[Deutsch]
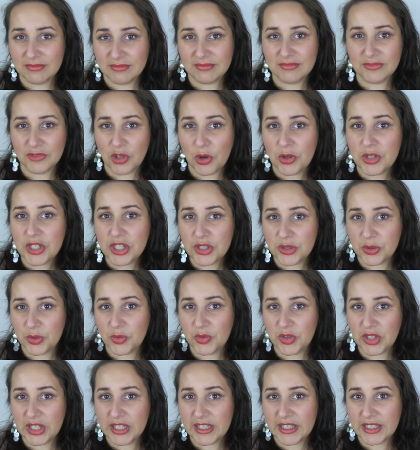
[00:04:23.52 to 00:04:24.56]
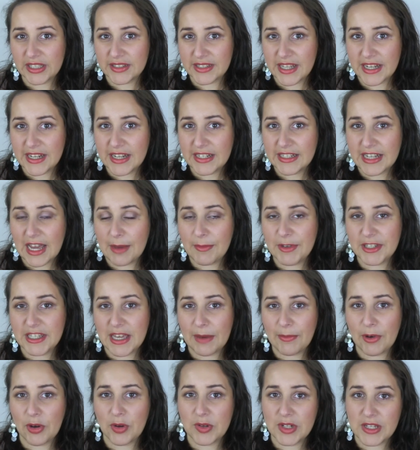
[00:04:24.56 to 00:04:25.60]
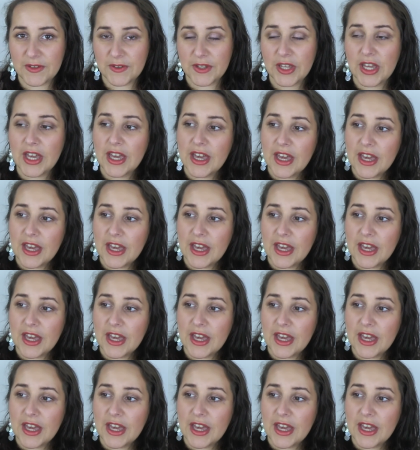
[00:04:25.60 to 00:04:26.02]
noch nicht so viel gesendet habe. Ich habe auch nicht